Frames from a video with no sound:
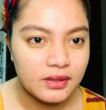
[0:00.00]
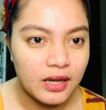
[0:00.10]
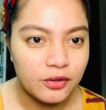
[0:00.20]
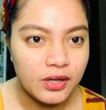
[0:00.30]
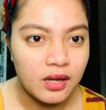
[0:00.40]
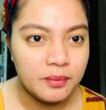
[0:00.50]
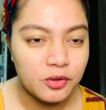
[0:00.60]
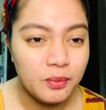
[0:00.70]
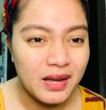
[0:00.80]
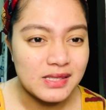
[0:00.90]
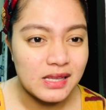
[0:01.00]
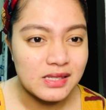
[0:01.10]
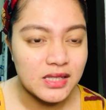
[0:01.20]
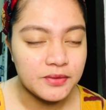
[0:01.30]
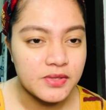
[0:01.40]
lalo na yung mga
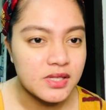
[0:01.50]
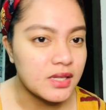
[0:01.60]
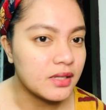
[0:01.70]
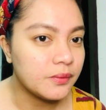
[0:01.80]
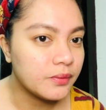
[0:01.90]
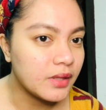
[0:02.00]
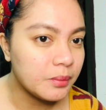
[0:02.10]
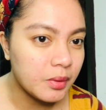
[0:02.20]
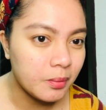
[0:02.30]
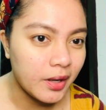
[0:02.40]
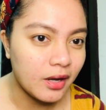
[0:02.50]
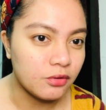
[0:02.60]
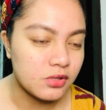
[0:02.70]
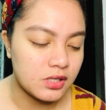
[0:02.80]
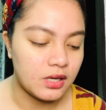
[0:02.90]
sensitive skin,
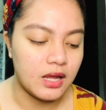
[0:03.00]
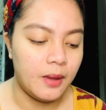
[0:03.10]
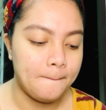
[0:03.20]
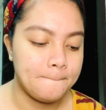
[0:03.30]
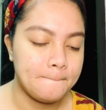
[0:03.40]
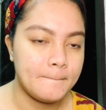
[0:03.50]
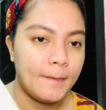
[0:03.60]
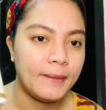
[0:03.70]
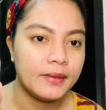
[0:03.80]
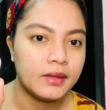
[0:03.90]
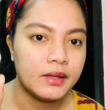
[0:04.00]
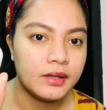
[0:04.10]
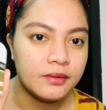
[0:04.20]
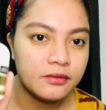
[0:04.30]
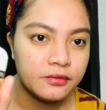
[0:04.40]
nagbe-breakout sila.
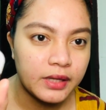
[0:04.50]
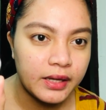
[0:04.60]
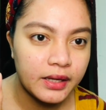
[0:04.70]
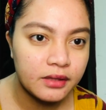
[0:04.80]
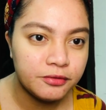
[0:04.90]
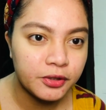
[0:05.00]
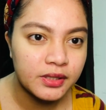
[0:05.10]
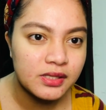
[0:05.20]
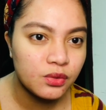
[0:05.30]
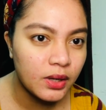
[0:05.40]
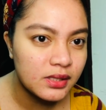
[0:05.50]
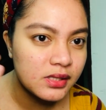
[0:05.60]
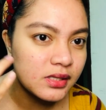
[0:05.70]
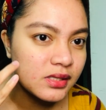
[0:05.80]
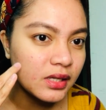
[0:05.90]
And for this one,
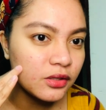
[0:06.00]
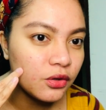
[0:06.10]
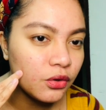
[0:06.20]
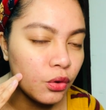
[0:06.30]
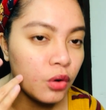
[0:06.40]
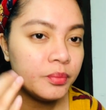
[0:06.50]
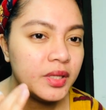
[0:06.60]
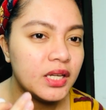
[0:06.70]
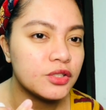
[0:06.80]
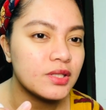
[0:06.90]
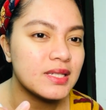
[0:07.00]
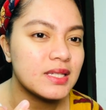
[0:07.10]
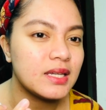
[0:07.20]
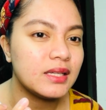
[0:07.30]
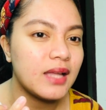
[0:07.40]
since ano ko, combination
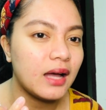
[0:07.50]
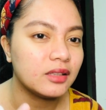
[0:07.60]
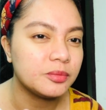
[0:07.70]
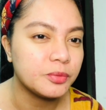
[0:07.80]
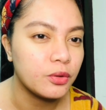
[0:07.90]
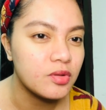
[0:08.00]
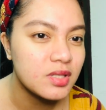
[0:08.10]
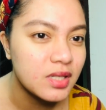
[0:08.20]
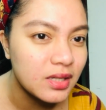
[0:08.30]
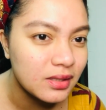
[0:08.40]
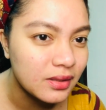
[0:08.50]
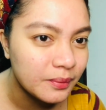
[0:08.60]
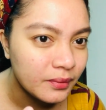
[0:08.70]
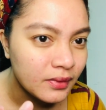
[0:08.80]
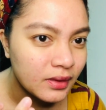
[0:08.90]
skin, acne prone skin,
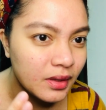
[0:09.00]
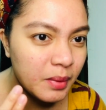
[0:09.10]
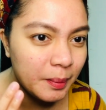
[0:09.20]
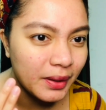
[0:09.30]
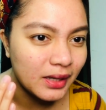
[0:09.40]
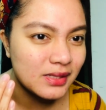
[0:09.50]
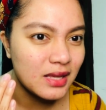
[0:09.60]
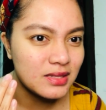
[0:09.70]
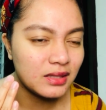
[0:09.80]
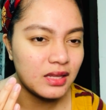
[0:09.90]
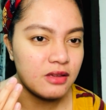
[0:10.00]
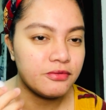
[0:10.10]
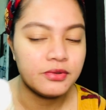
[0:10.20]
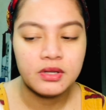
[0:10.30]
na may pagka-sensitive,